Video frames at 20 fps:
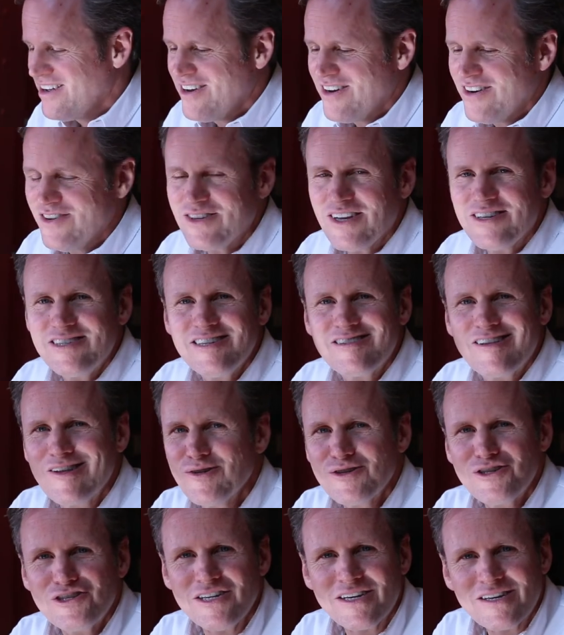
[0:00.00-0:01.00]
Und das ist
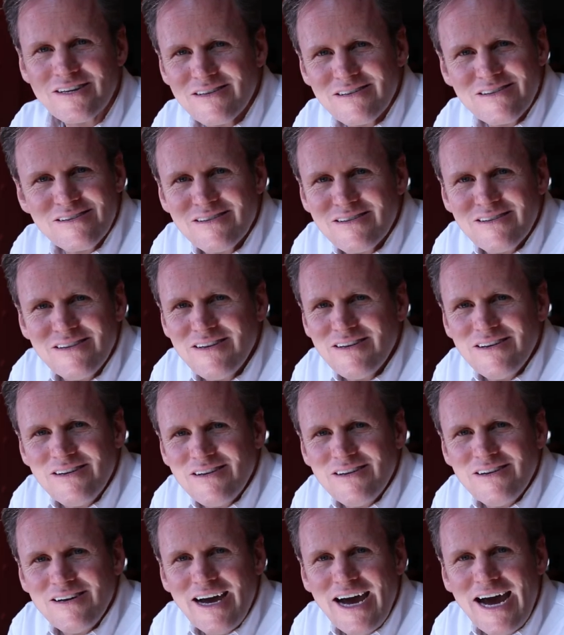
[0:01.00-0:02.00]
lustig
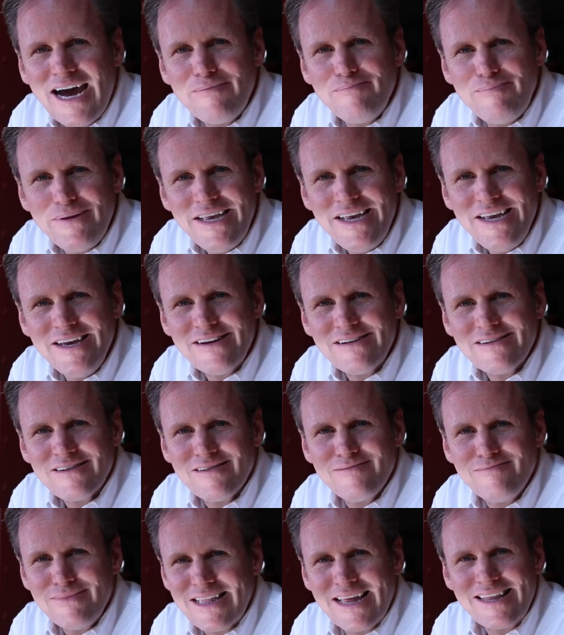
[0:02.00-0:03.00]
ein Bier
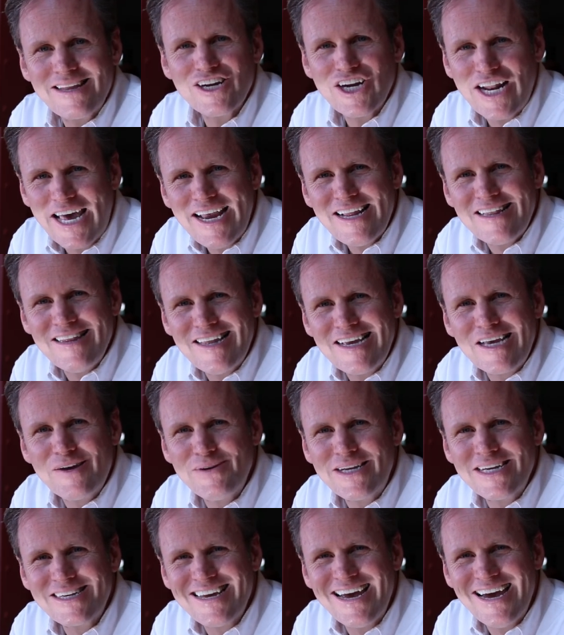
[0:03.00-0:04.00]
mit einer schlechten
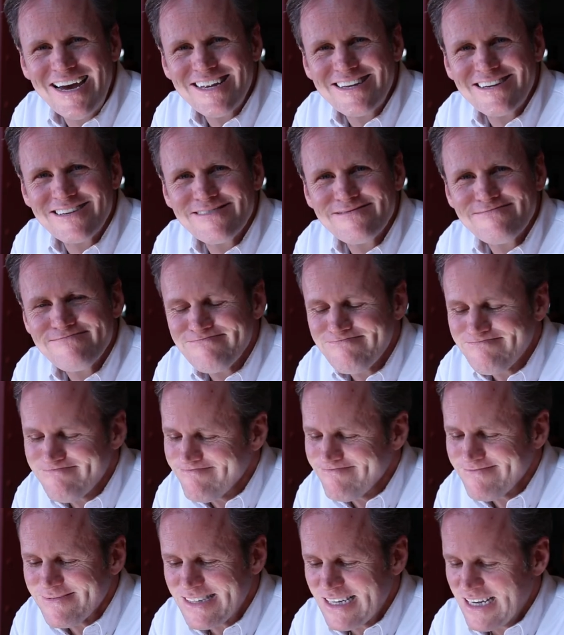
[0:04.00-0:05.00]
Liquidität
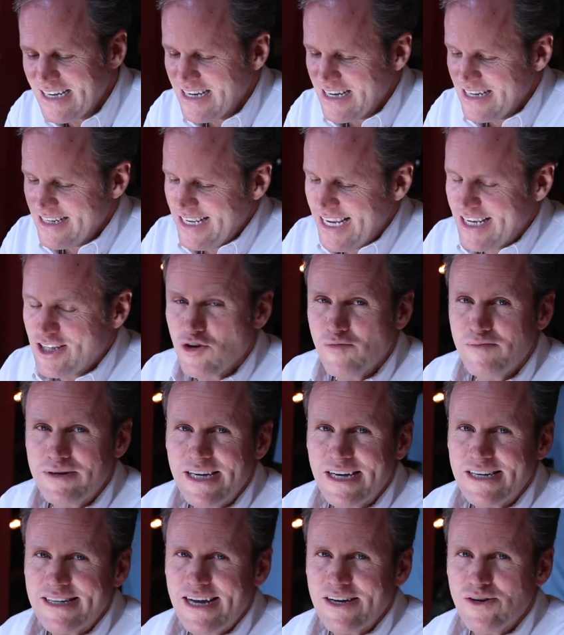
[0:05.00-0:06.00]
nicht
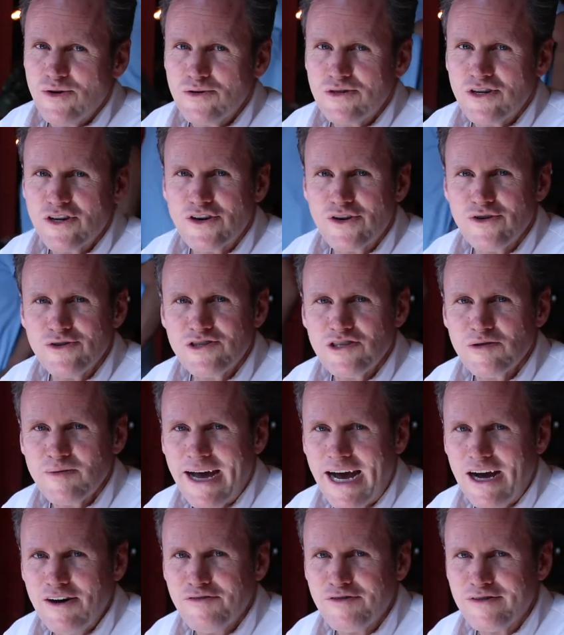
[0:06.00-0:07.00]
unbedingt ein guter Grund zum
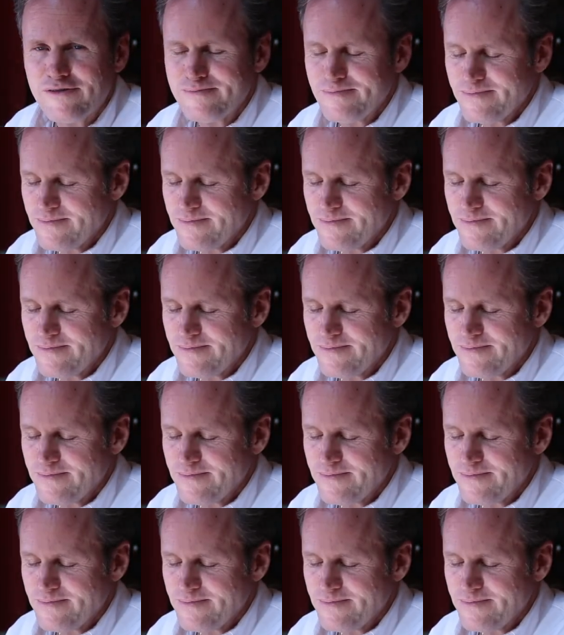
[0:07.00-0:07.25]
Kaufen.